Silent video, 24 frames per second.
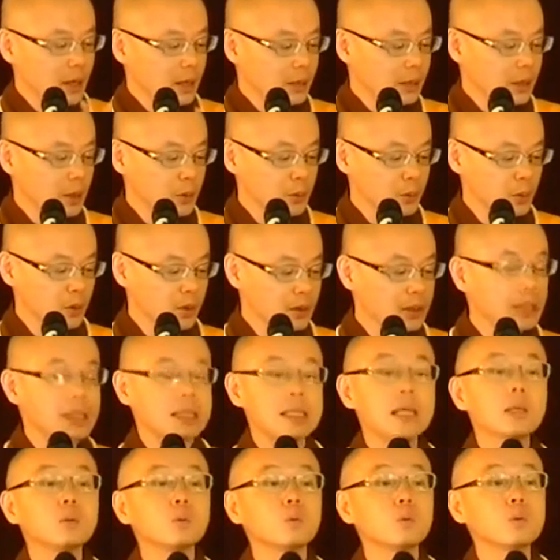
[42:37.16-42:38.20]
他说：“你
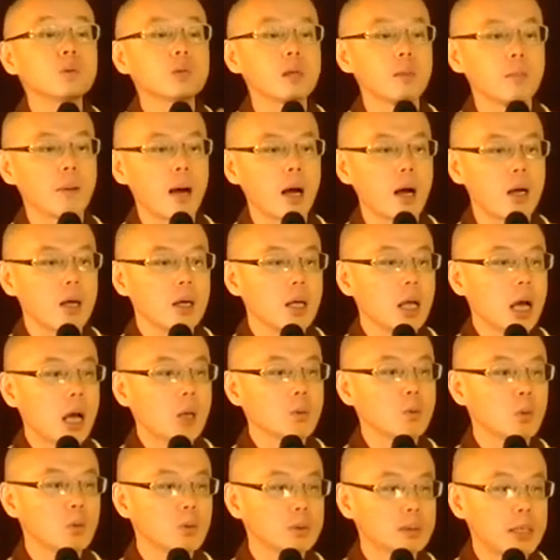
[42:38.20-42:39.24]
在读什么？”他
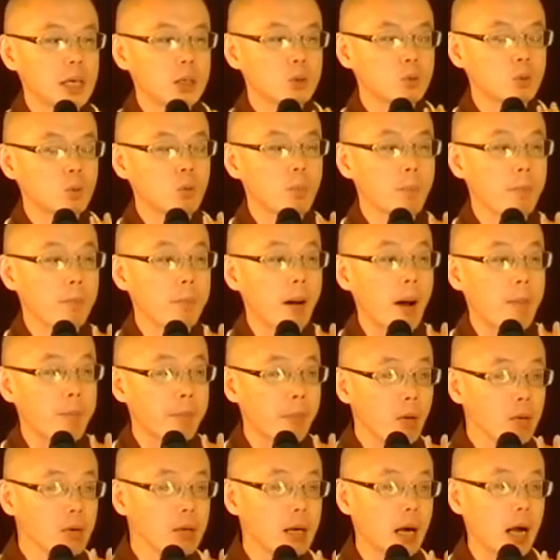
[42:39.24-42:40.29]
说：“我在读帕
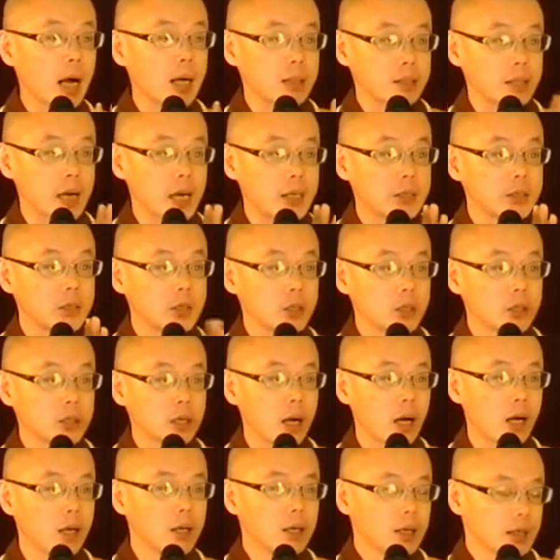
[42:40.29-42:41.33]
崩卡禅师
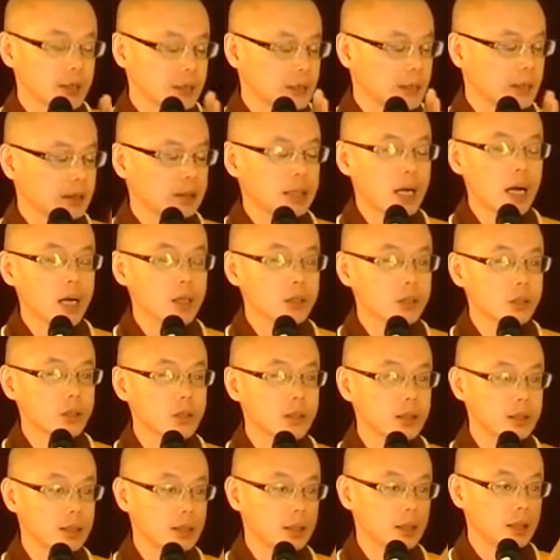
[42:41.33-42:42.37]
啊，这个大
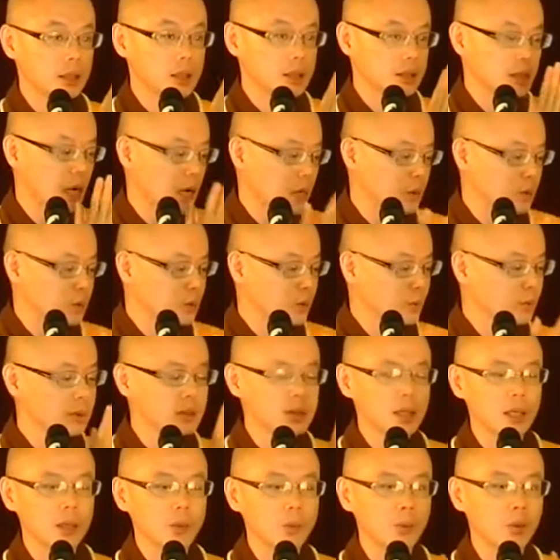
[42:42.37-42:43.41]
师写的《掌中
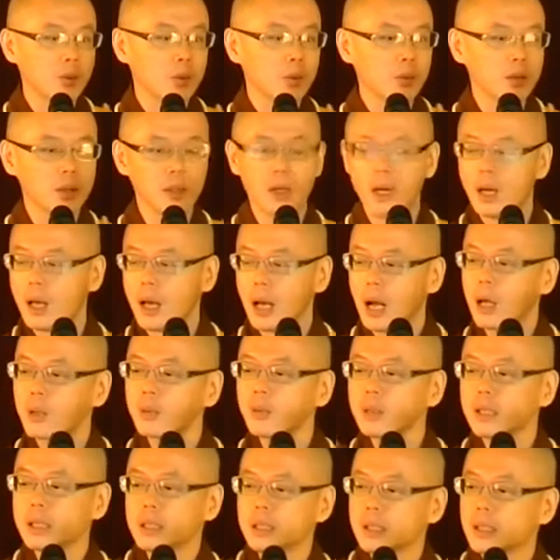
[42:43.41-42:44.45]
解脱论》。”他
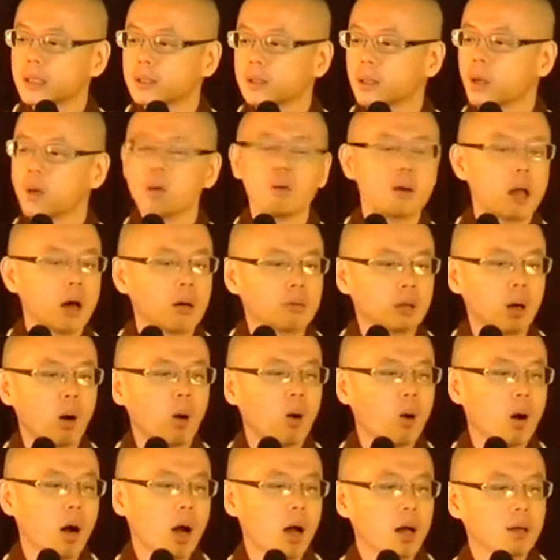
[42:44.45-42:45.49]
说：“你这个臭老
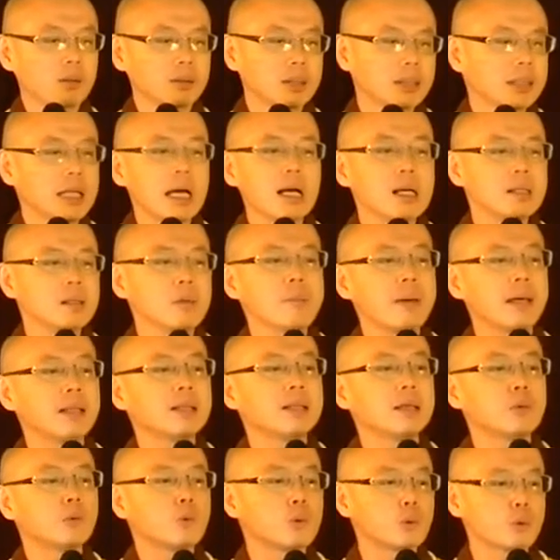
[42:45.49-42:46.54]
头啊，你大概是没
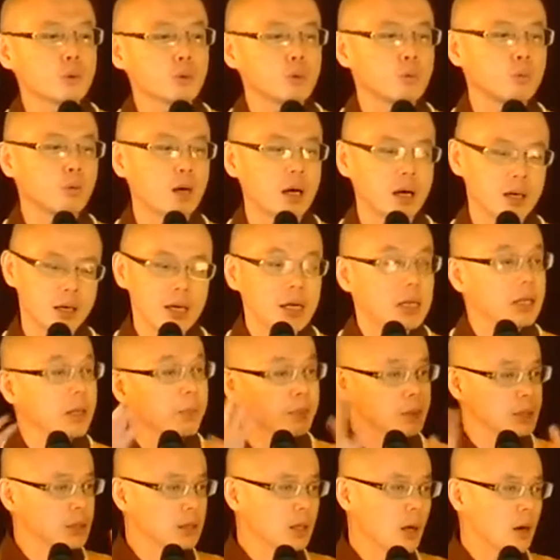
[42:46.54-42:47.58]
读书啊？你
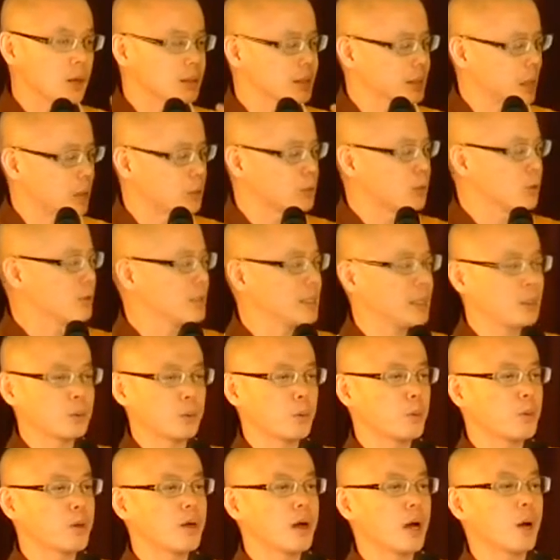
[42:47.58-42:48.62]
不知道掌中解
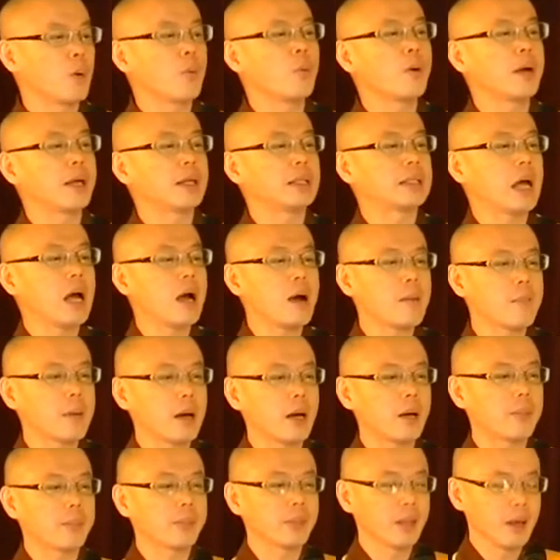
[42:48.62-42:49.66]
脱论很伟大
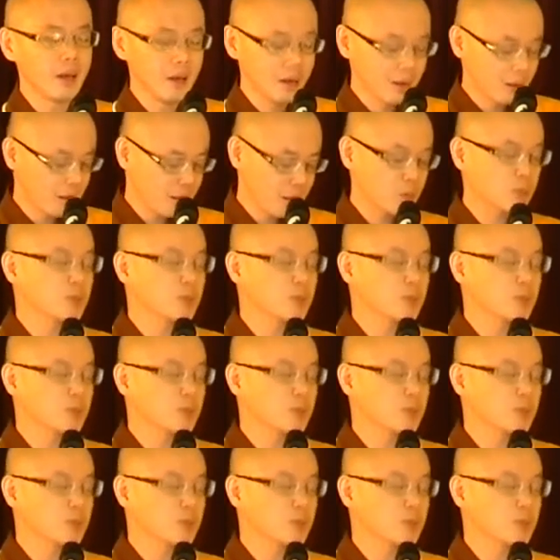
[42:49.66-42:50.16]
吗？”他